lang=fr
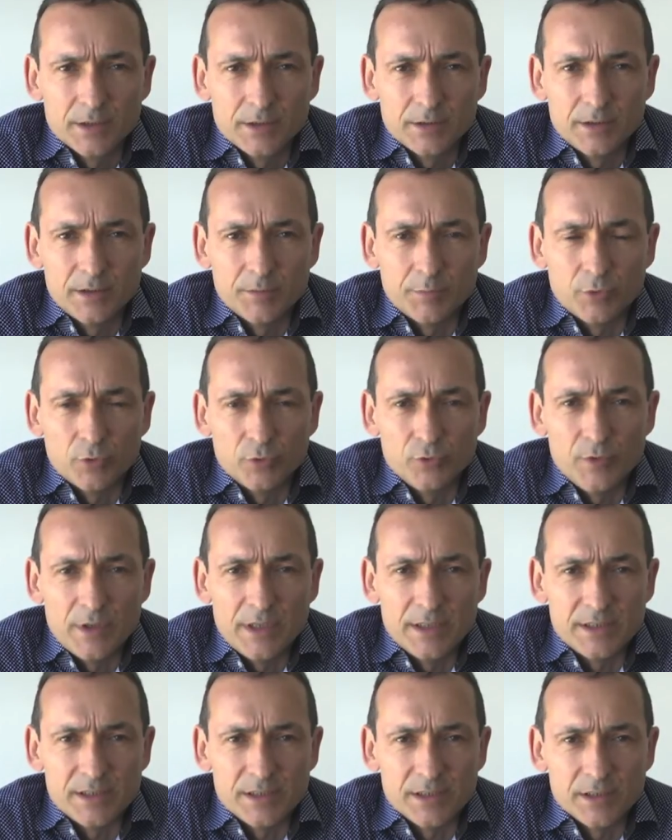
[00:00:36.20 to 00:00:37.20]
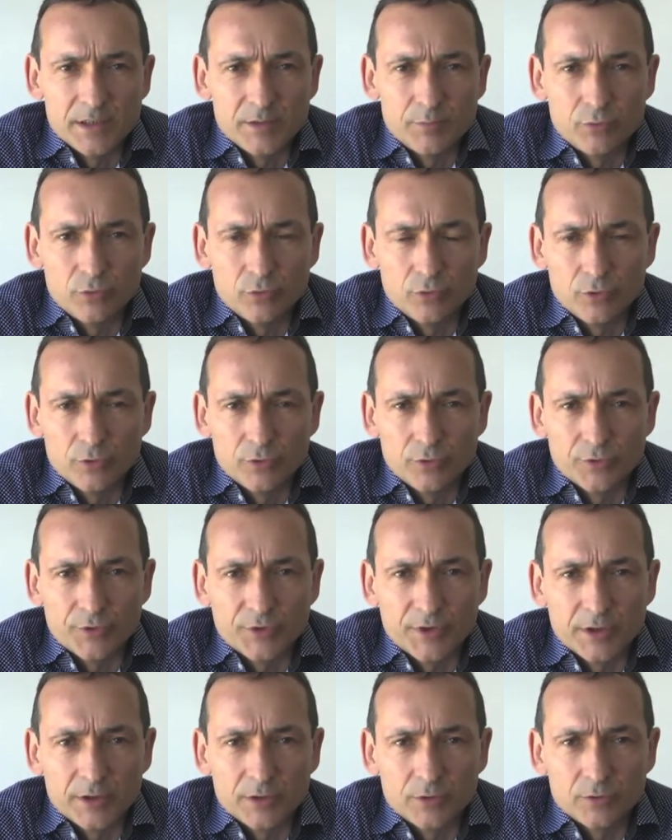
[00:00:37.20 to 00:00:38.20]
Des produits laitiers pour
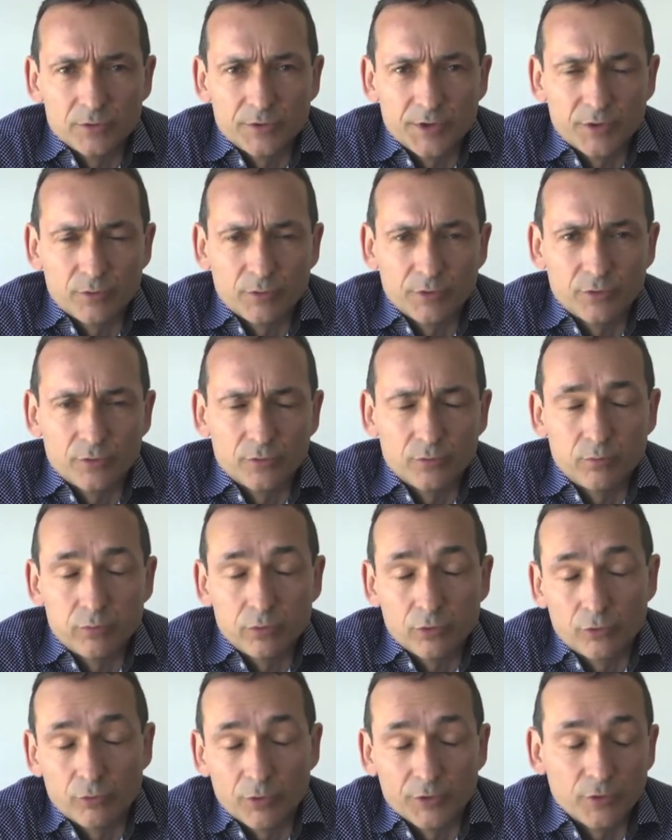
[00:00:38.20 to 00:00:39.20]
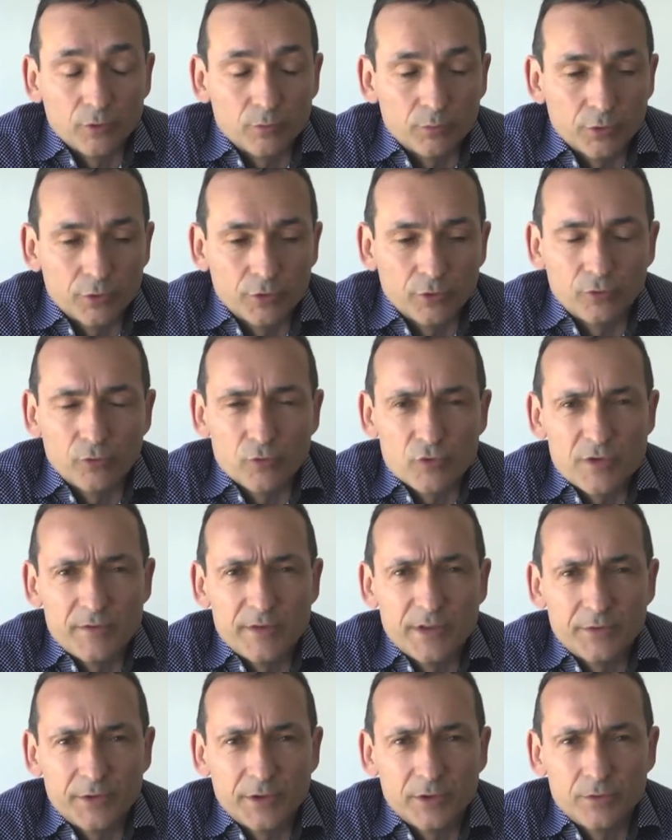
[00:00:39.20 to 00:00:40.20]
50 à 60 pour 60% de son chiffre
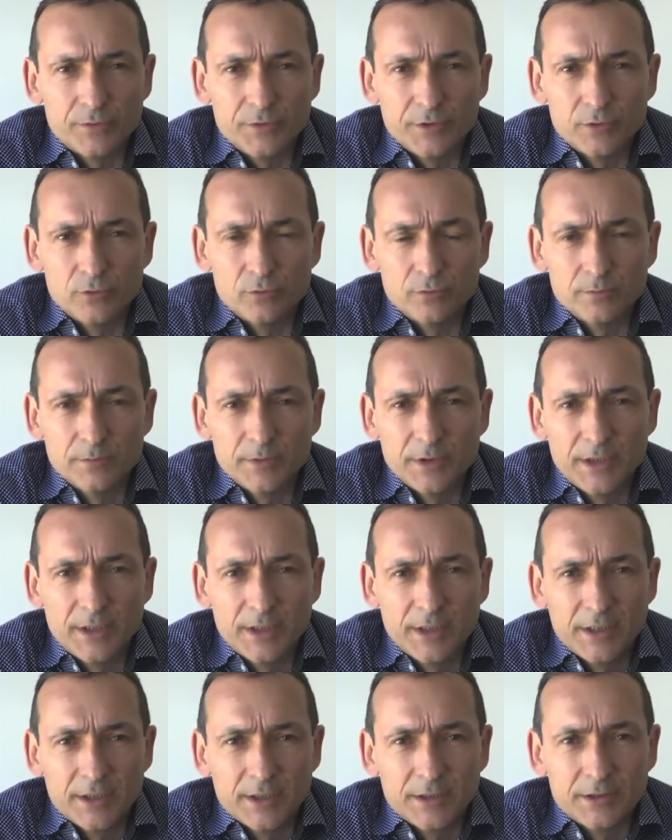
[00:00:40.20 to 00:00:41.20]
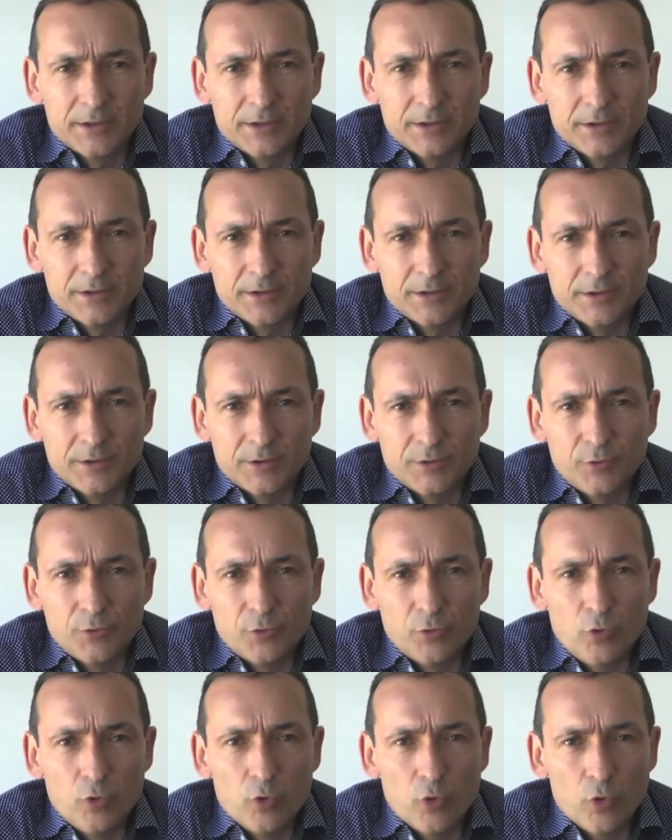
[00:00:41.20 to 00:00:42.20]
d'affaires environ, euh, de
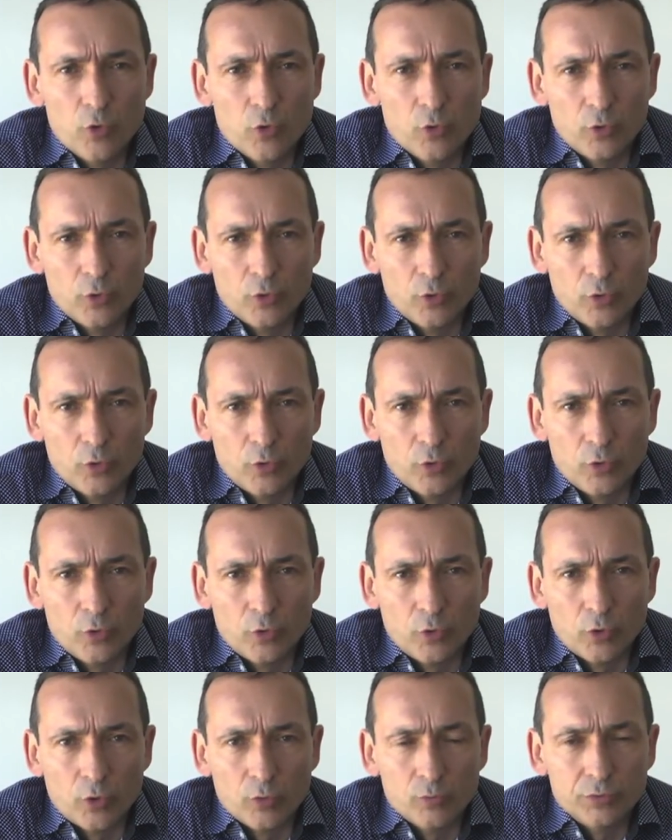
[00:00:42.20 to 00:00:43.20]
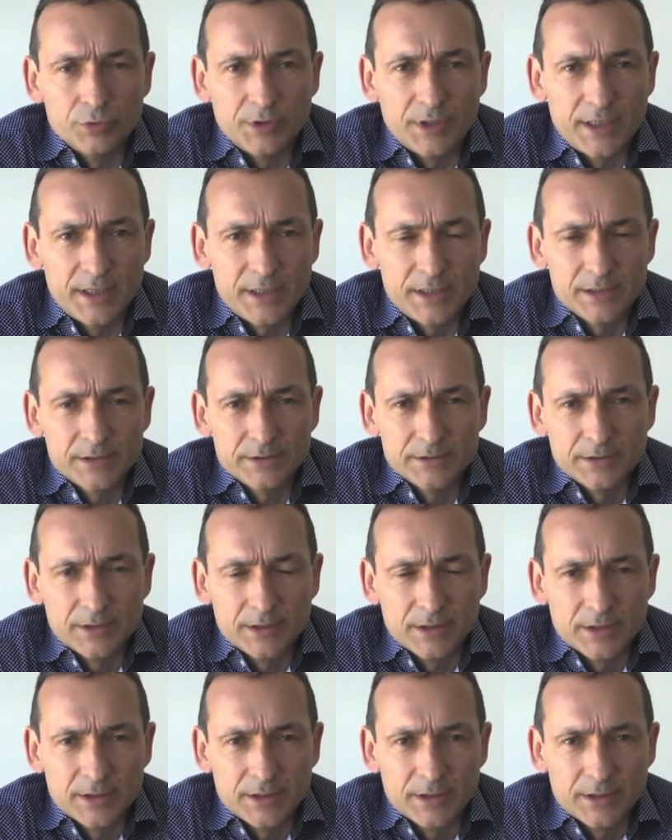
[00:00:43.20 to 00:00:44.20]
l'eau euh, en bouteille,
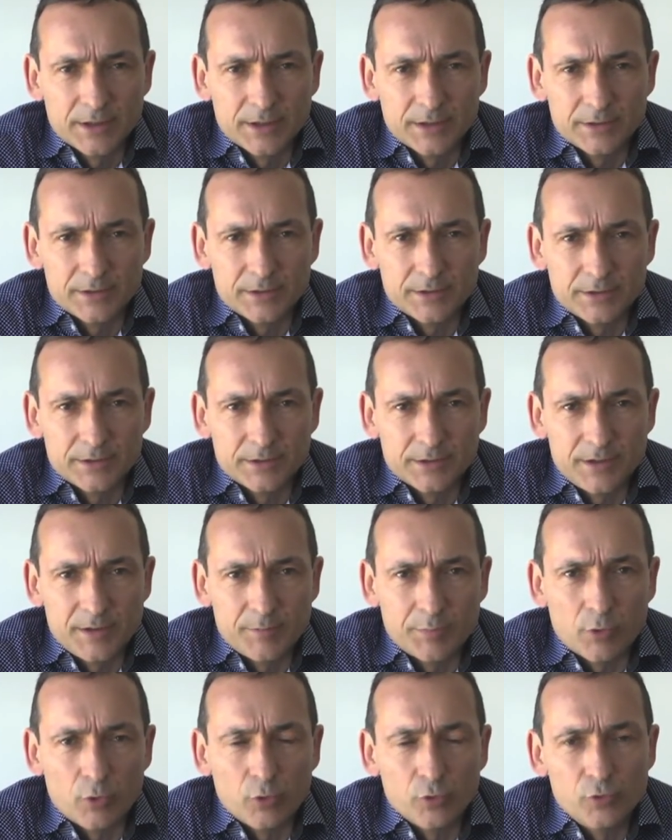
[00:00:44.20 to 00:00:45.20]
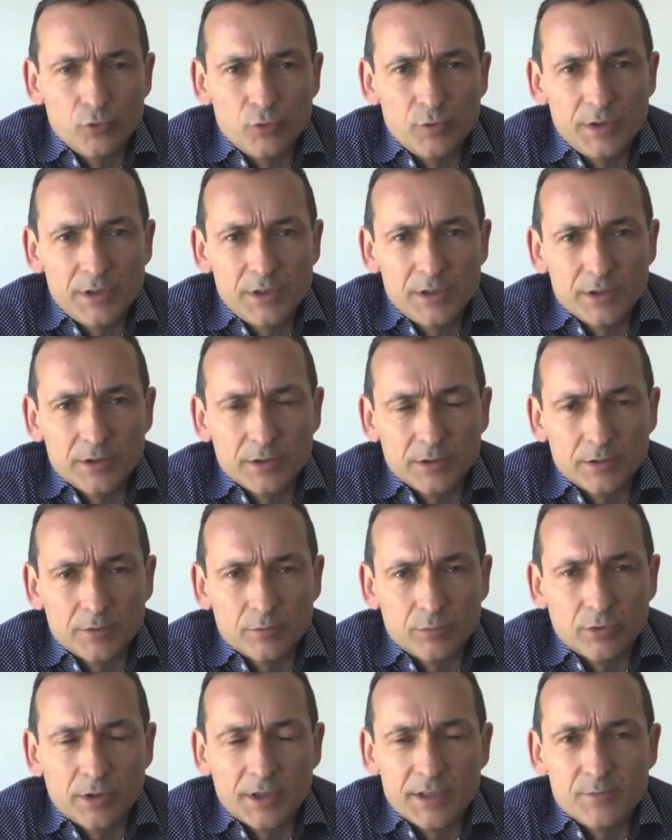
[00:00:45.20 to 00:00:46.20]
euh, des produits
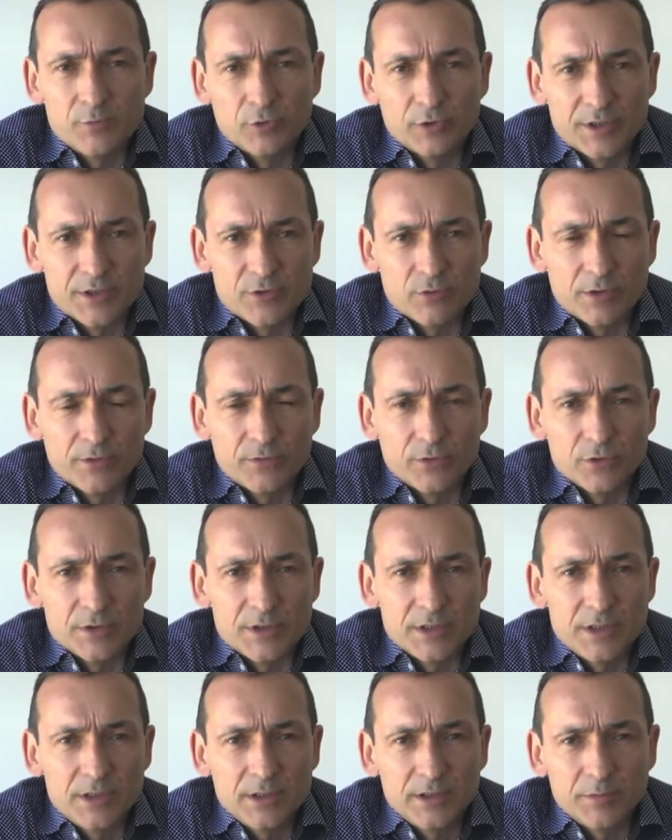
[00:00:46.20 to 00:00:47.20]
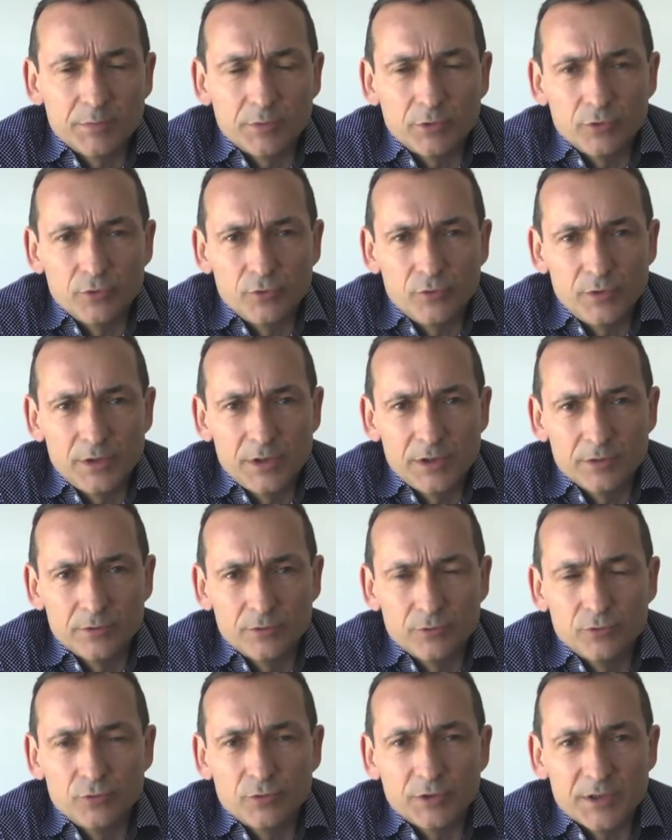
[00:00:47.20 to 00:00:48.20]
pour alimentation infantile et des produits
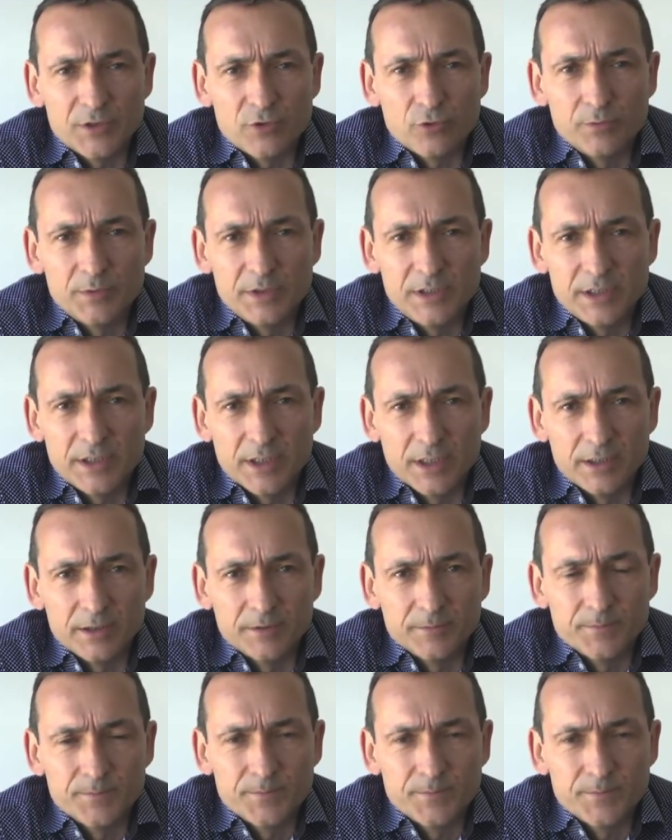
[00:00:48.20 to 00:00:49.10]
de nutrition médicale.